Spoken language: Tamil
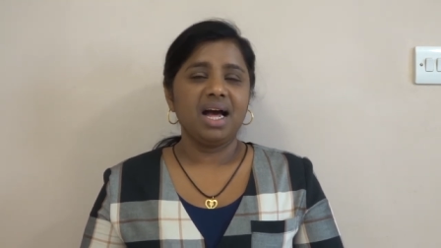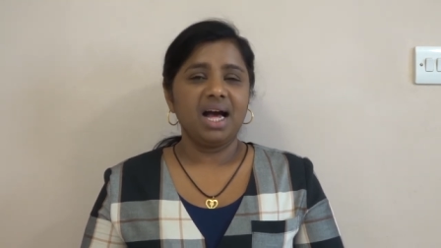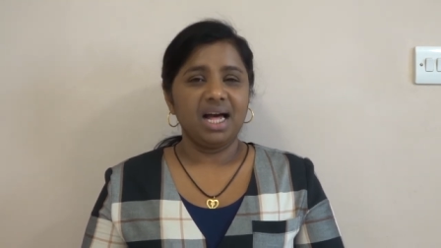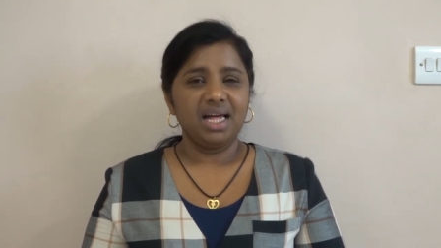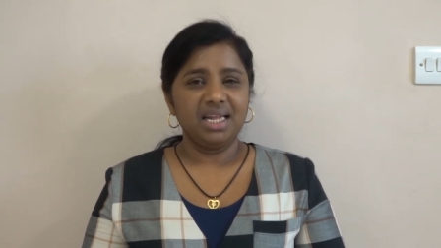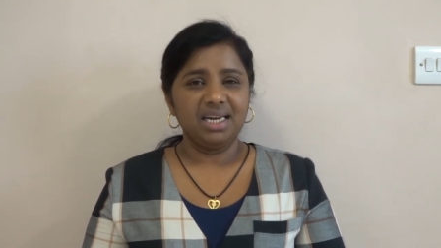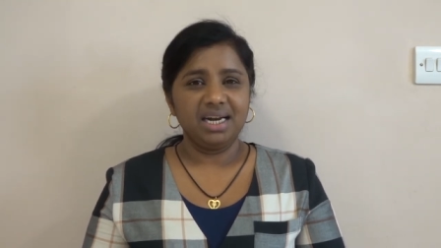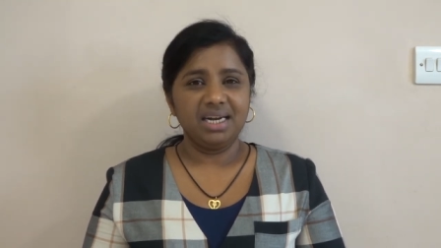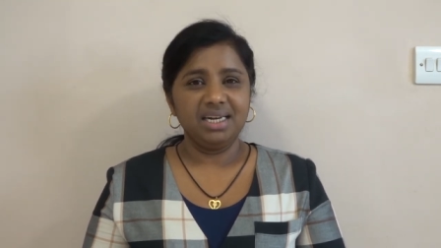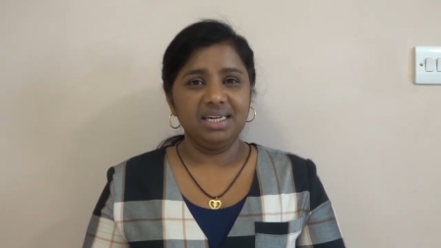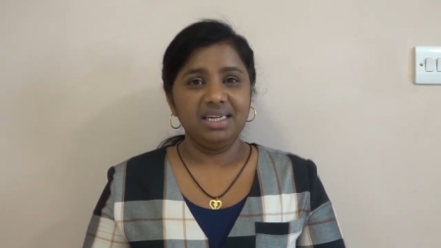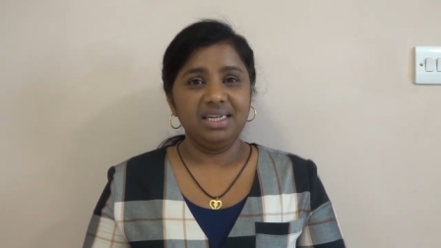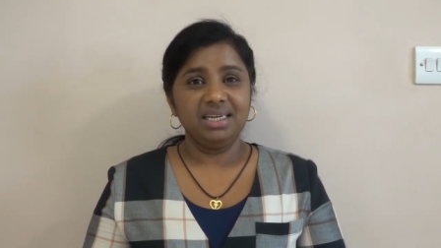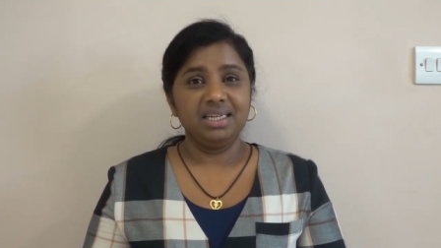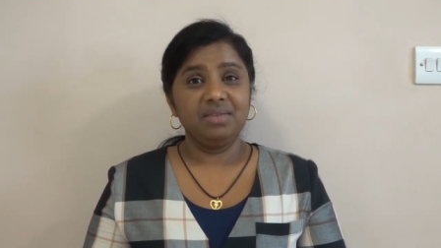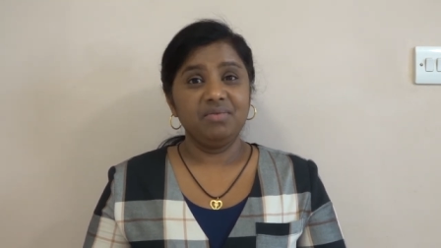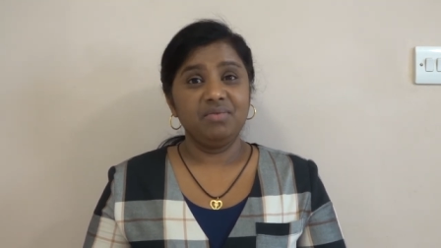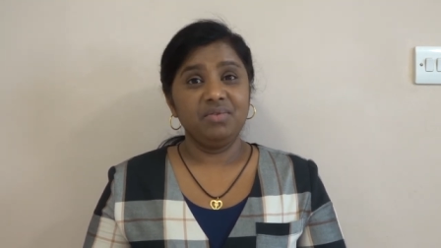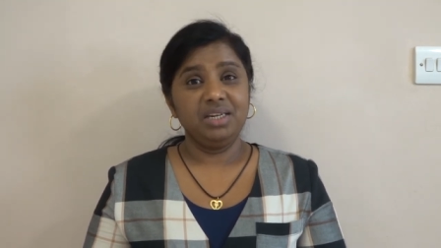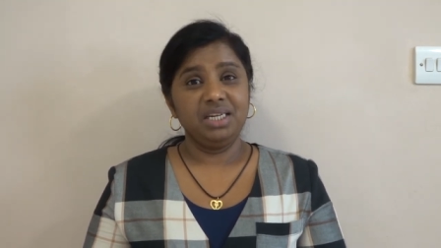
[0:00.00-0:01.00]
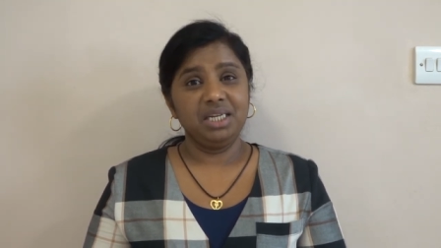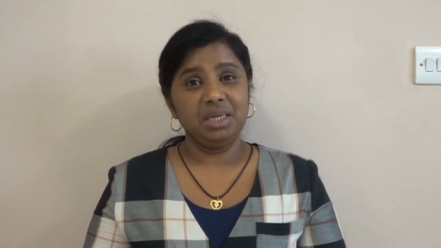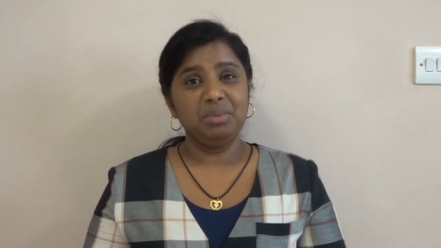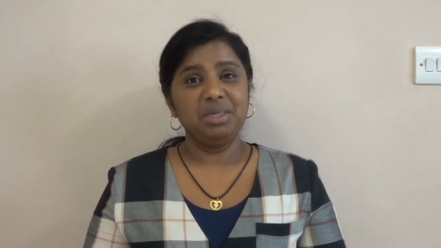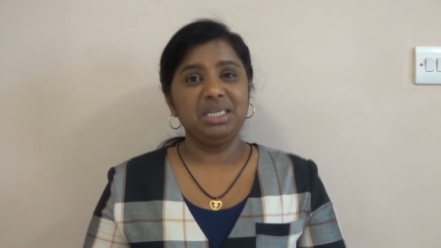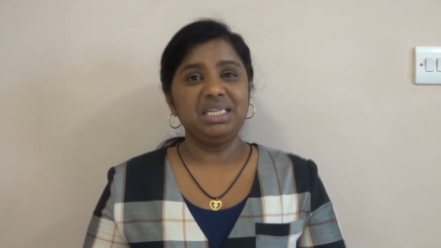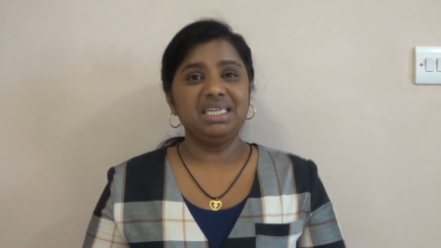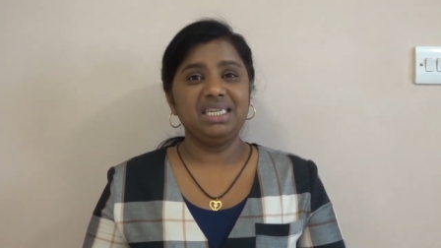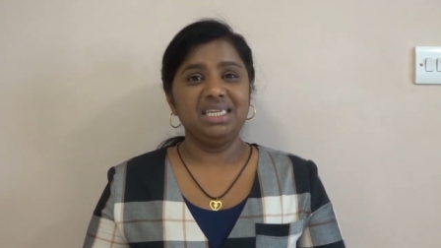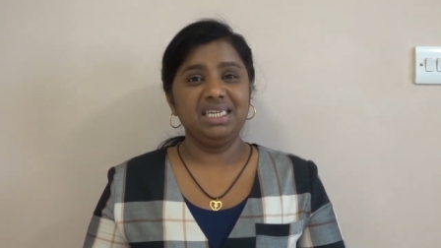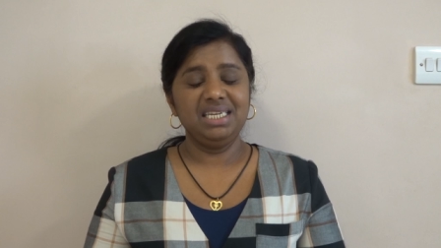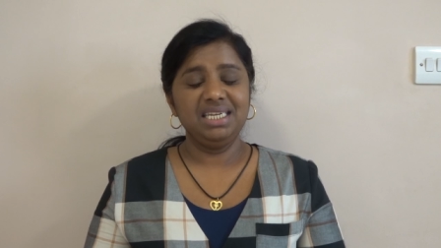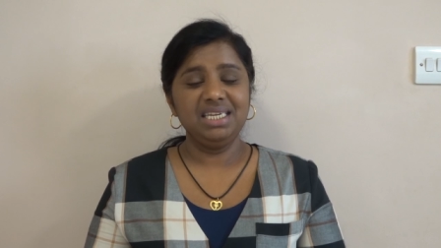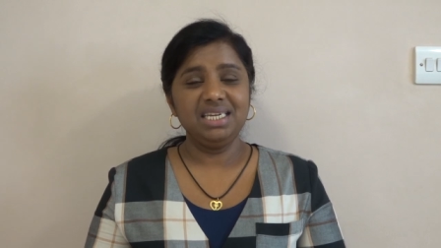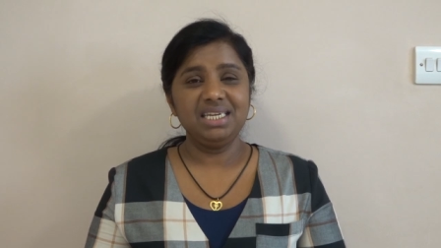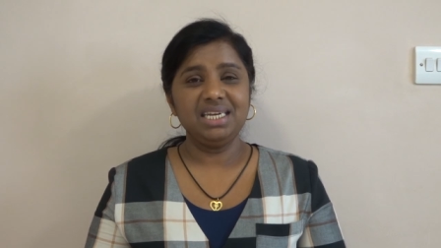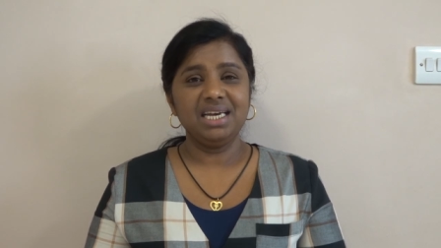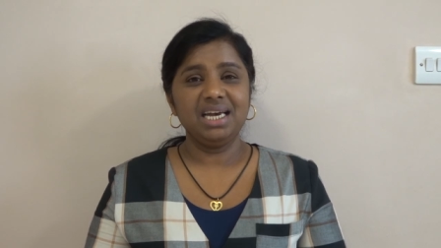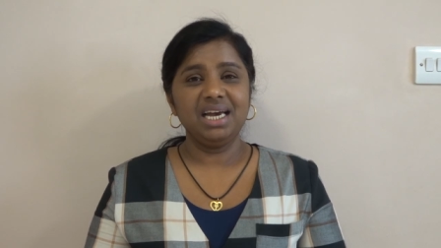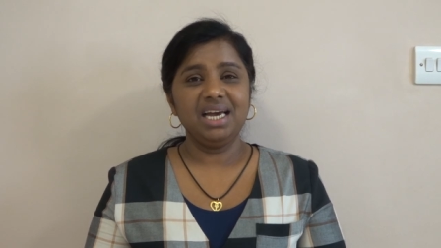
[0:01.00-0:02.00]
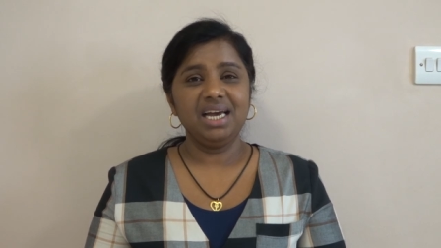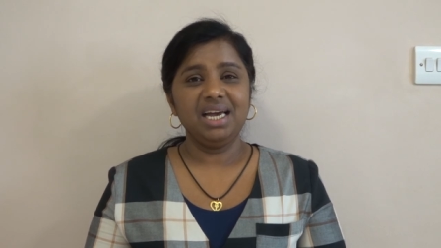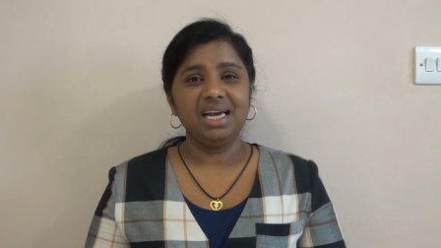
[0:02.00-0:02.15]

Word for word: அதனால நீங்கள் இந்த விட்டமின் சியை